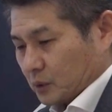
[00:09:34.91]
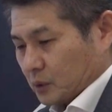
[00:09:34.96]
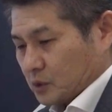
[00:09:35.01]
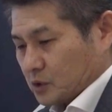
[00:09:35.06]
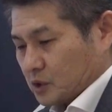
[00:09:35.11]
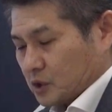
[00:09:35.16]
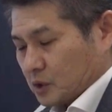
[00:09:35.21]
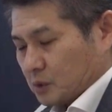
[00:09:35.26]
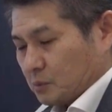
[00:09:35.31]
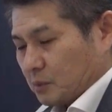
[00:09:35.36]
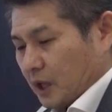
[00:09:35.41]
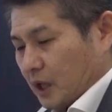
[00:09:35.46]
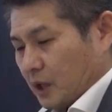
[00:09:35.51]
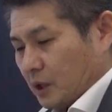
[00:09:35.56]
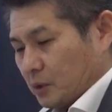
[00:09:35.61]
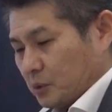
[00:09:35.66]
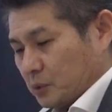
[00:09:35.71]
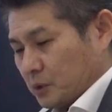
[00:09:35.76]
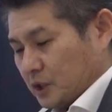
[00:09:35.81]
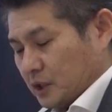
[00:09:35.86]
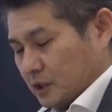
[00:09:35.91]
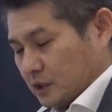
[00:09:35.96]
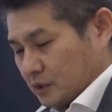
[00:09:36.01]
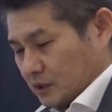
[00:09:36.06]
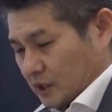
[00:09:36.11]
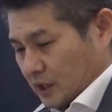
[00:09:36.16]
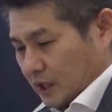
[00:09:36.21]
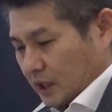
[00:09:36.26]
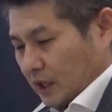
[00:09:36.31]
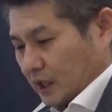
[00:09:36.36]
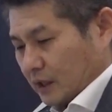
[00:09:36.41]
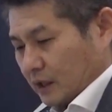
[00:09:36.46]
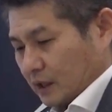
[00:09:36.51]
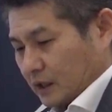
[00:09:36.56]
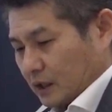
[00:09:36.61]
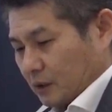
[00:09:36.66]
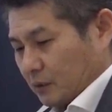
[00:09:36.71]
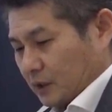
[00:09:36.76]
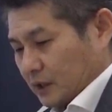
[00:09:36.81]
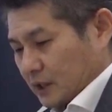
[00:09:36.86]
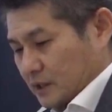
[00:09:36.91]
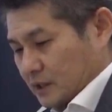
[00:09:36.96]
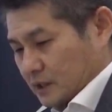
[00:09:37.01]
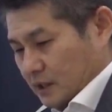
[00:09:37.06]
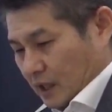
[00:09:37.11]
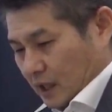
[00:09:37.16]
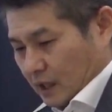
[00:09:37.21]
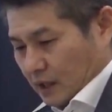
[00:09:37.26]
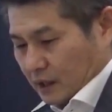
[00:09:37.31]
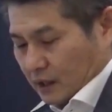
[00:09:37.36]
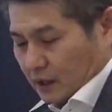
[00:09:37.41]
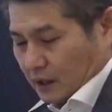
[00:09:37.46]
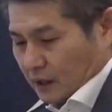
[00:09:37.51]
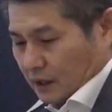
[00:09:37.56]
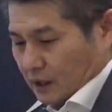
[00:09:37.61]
のシルバーウィークにかけてはですね、